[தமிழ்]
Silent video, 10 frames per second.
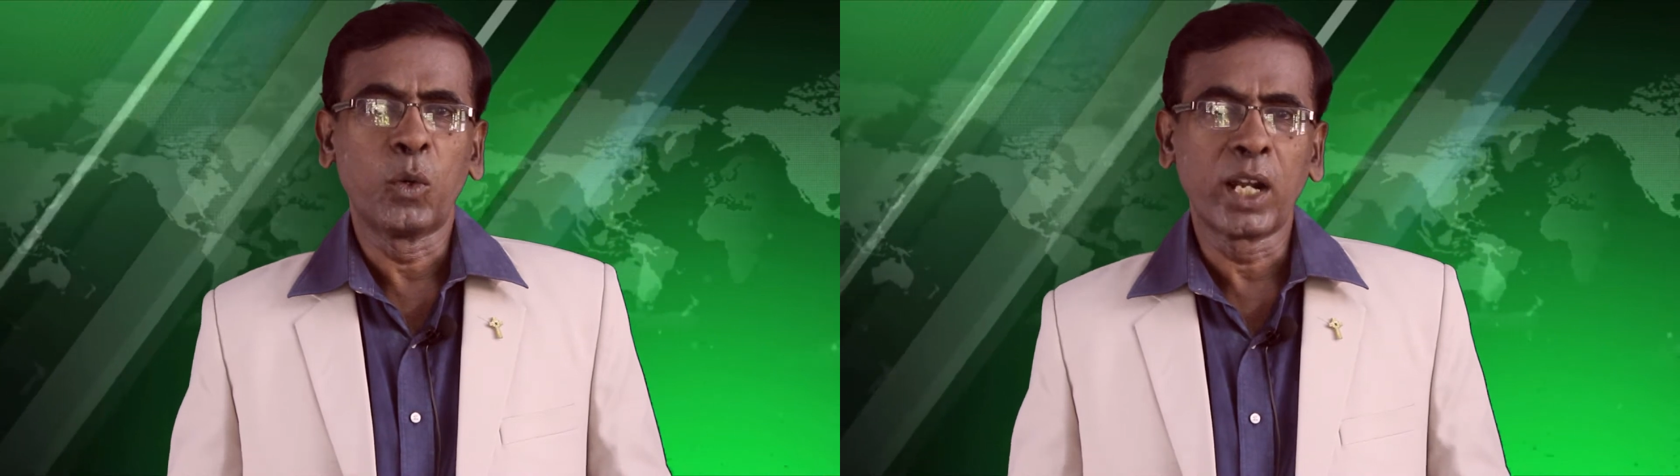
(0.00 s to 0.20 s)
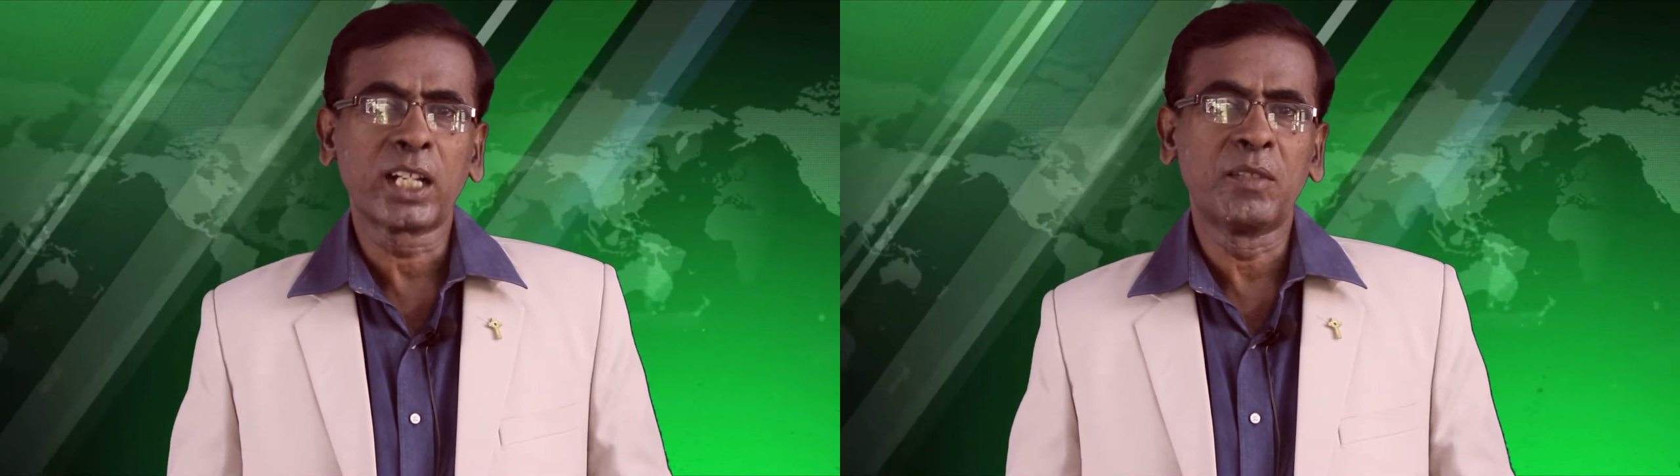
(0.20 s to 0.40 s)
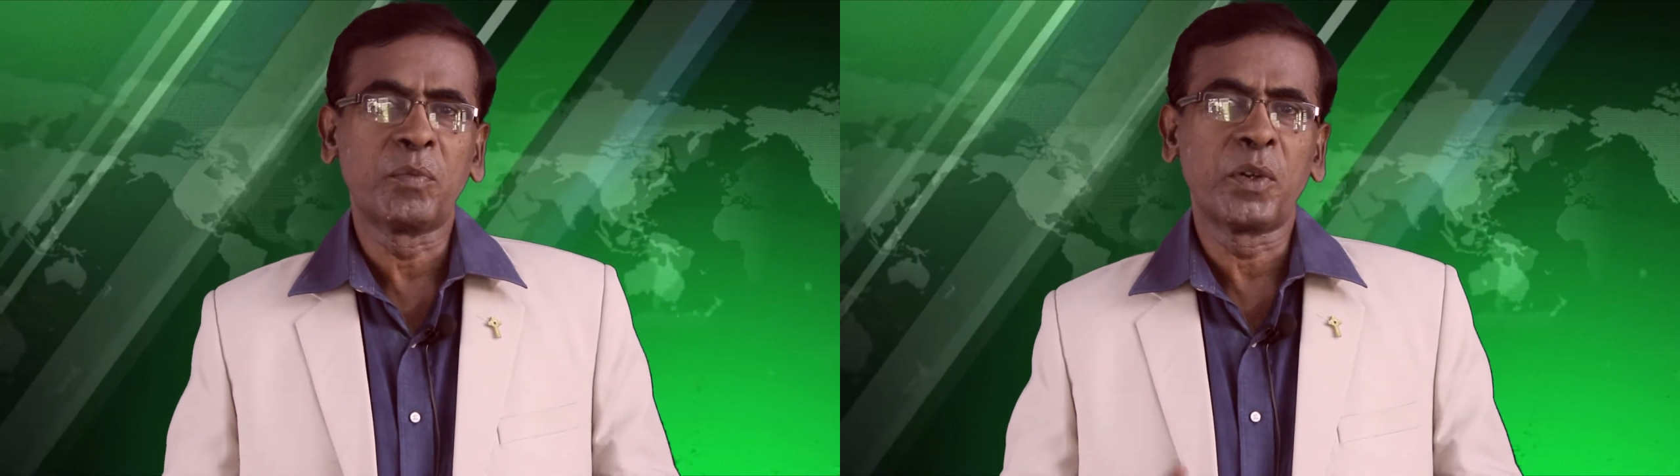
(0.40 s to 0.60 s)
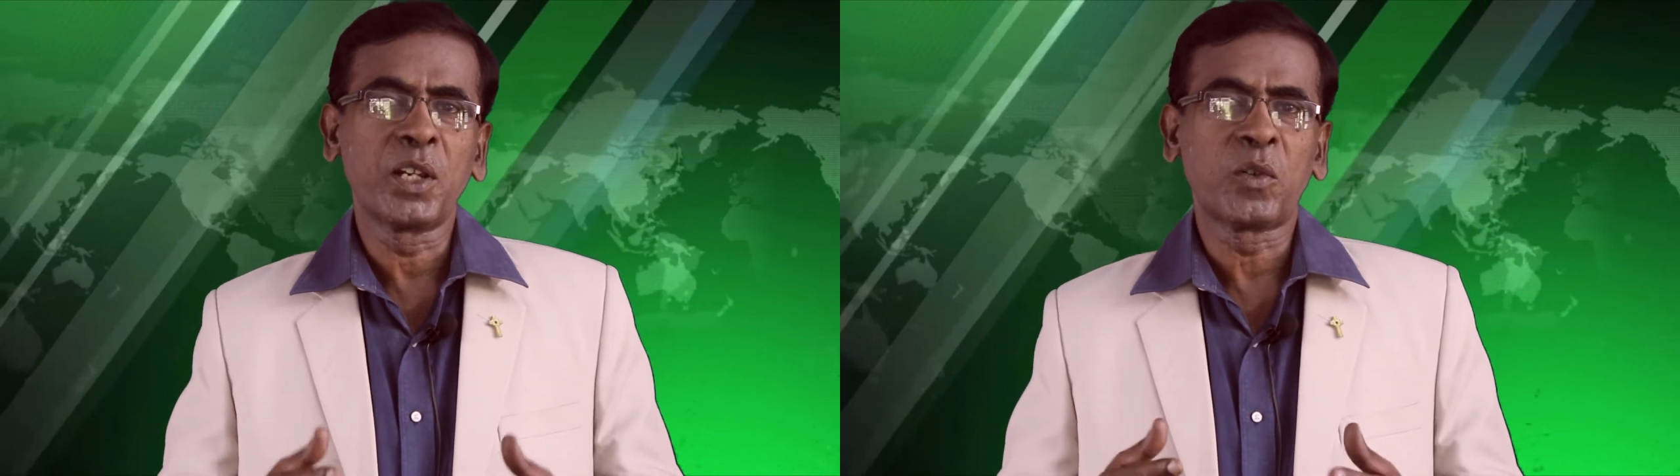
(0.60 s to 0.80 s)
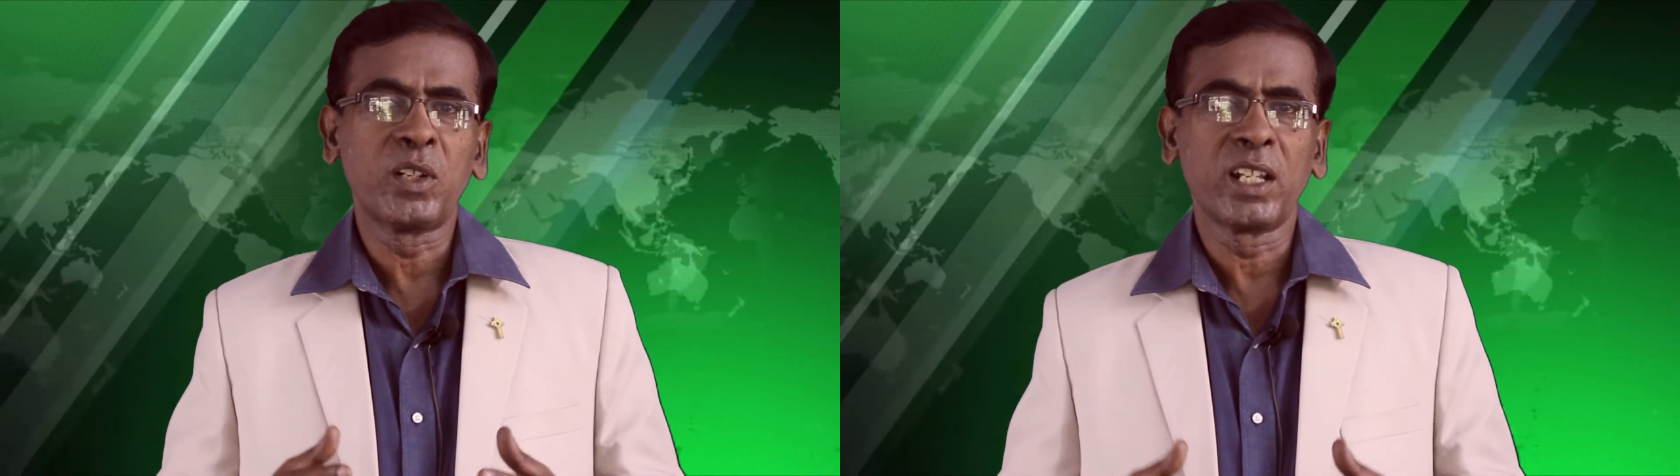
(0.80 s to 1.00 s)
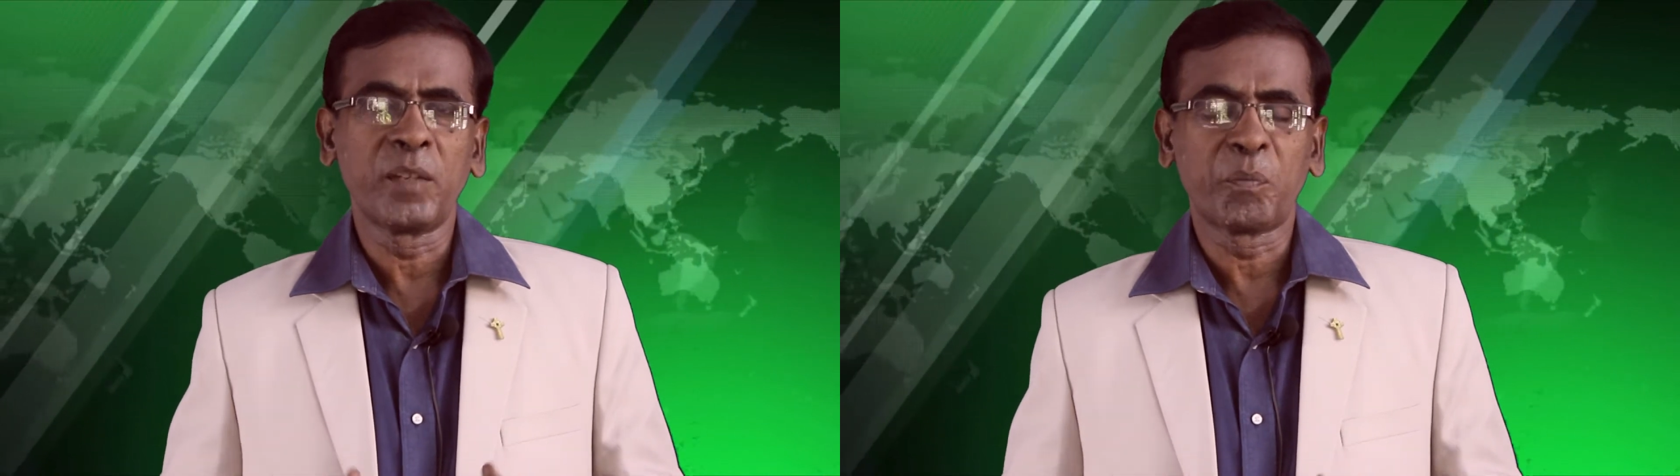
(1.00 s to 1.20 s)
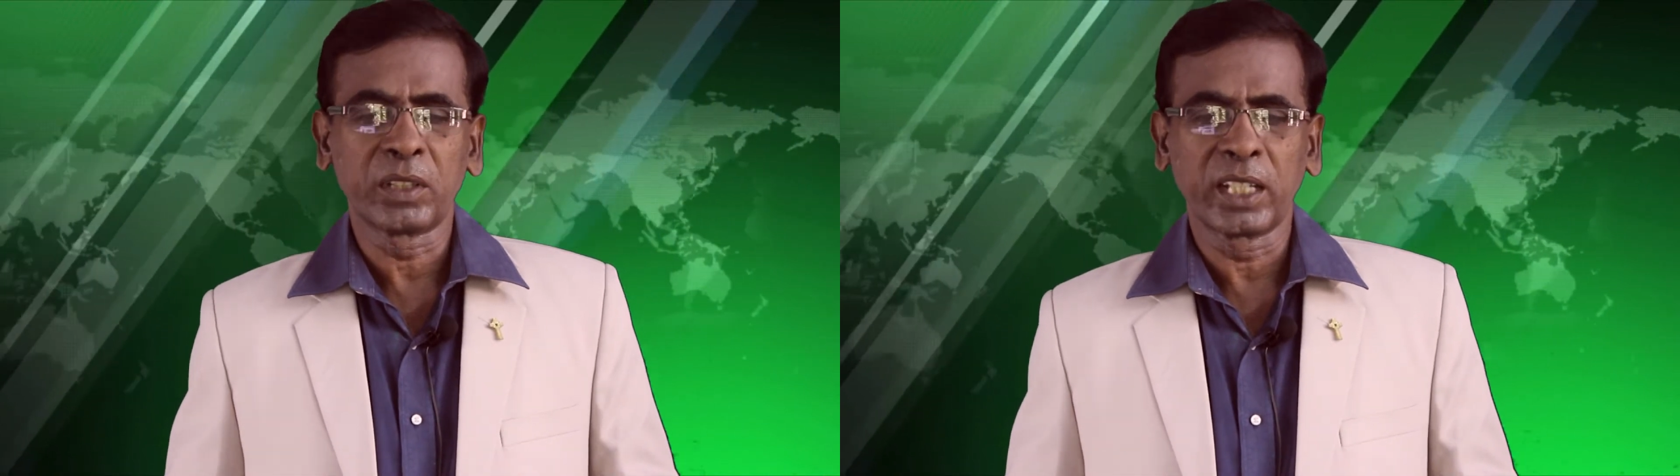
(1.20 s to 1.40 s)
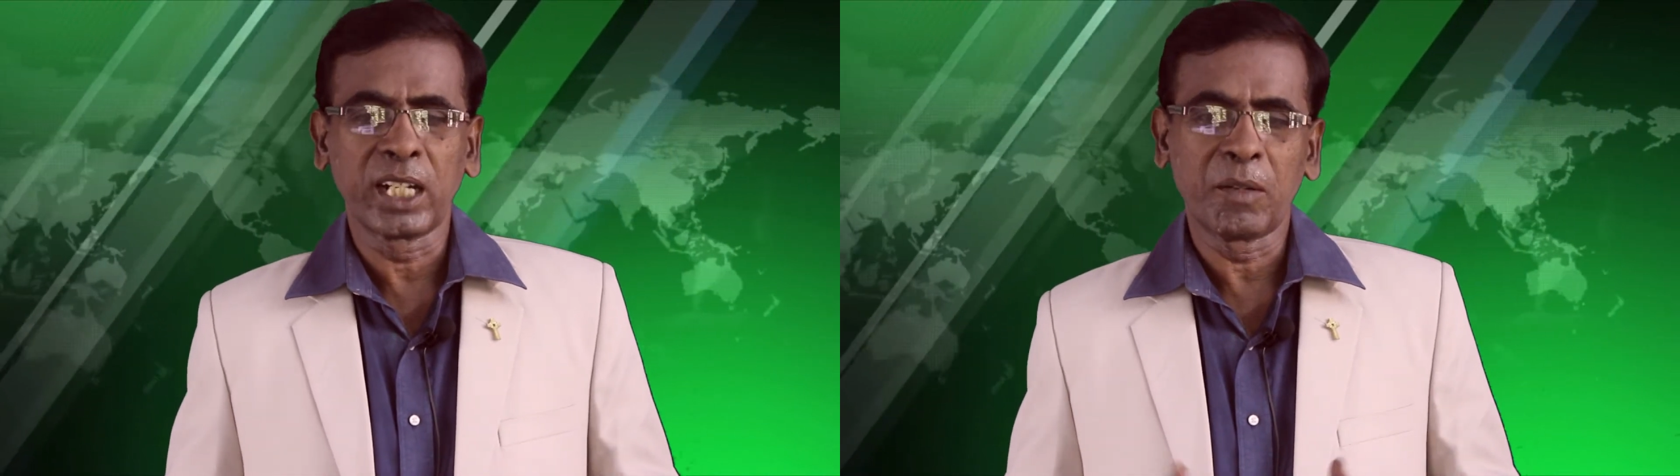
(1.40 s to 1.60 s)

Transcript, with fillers: உலகம் போய்கொண்டிருப்பதை